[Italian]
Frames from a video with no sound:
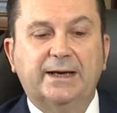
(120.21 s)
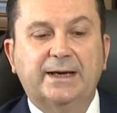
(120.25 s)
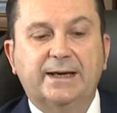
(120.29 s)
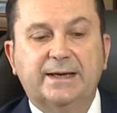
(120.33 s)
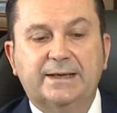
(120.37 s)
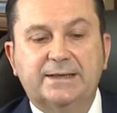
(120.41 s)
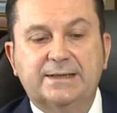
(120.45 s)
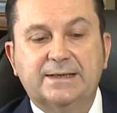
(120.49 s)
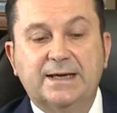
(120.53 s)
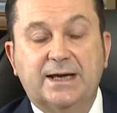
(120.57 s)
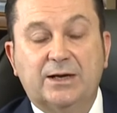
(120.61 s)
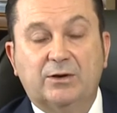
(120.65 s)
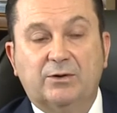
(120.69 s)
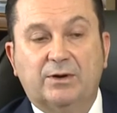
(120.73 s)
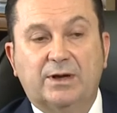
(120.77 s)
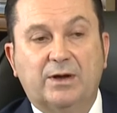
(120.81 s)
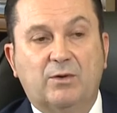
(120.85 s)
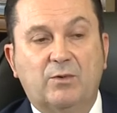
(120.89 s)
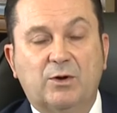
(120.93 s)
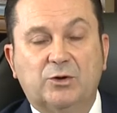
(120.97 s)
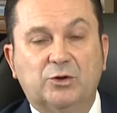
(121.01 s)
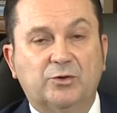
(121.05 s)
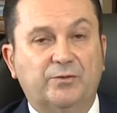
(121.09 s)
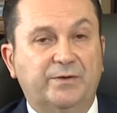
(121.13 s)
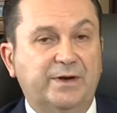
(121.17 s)
è chiaro che
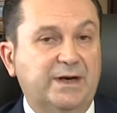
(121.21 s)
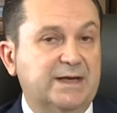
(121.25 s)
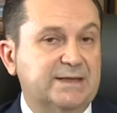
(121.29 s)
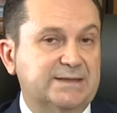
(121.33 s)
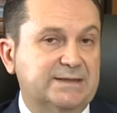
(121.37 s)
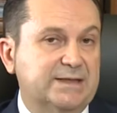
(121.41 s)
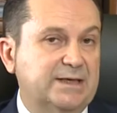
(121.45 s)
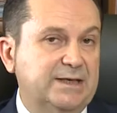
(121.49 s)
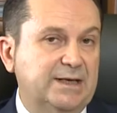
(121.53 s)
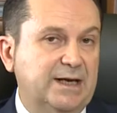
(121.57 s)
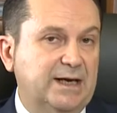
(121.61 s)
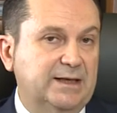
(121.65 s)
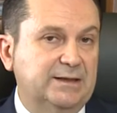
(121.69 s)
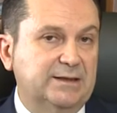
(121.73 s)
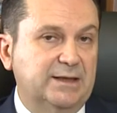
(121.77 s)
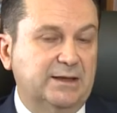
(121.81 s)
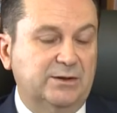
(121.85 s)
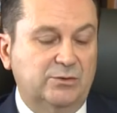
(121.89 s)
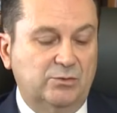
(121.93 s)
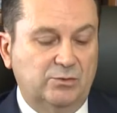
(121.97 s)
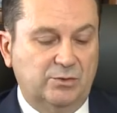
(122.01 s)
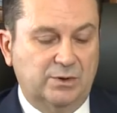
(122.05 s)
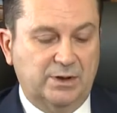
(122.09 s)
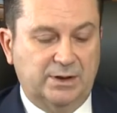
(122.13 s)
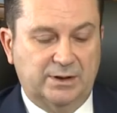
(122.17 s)
quando viene assegnata
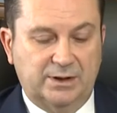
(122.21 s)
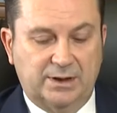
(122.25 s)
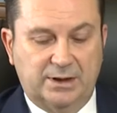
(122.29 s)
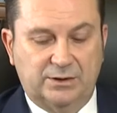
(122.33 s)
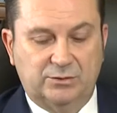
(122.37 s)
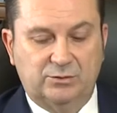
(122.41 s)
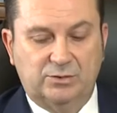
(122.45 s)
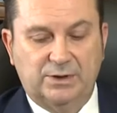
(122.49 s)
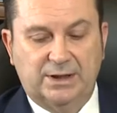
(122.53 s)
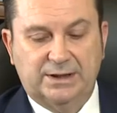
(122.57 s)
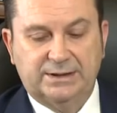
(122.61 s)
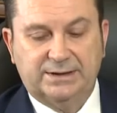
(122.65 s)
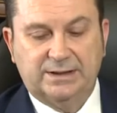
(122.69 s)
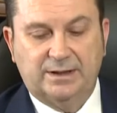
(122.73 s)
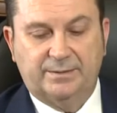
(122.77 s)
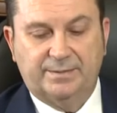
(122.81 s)
ad, un'altra